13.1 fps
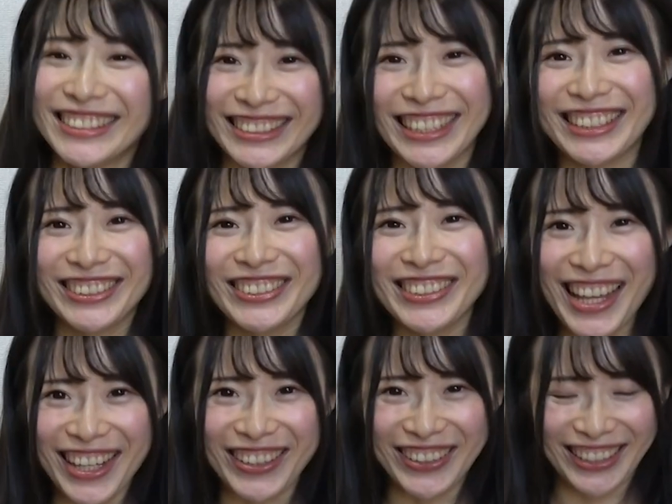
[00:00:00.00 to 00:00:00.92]
関所で、
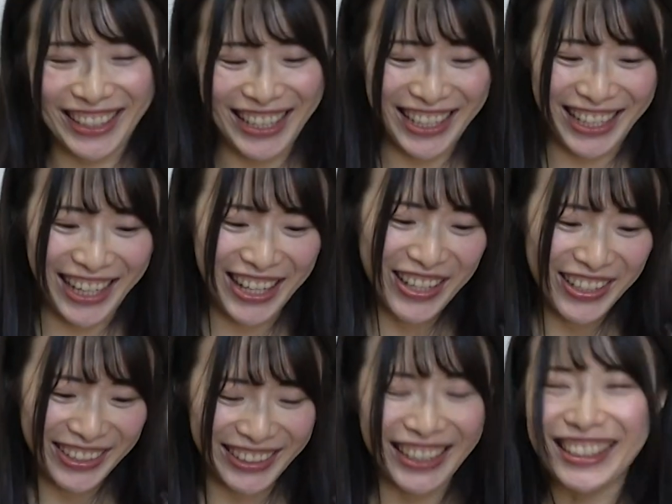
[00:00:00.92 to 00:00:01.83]
こうやってなんか、
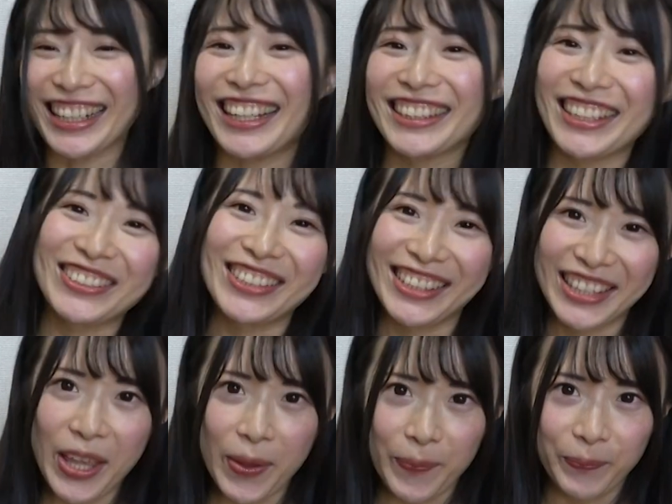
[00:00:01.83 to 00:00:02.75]
戦ってくれ
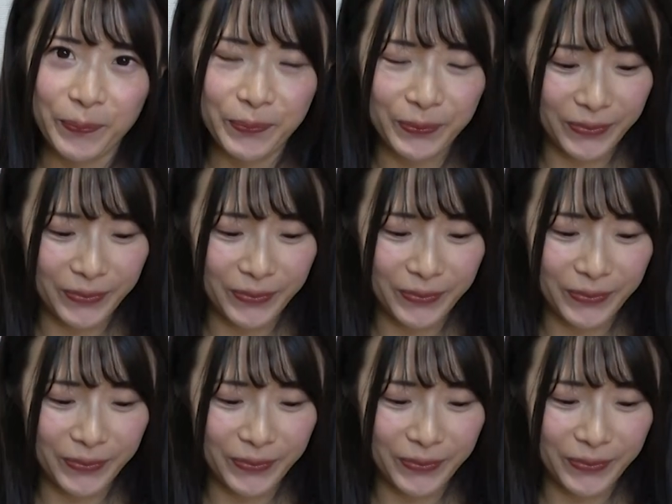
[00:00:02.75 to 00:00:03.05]
て、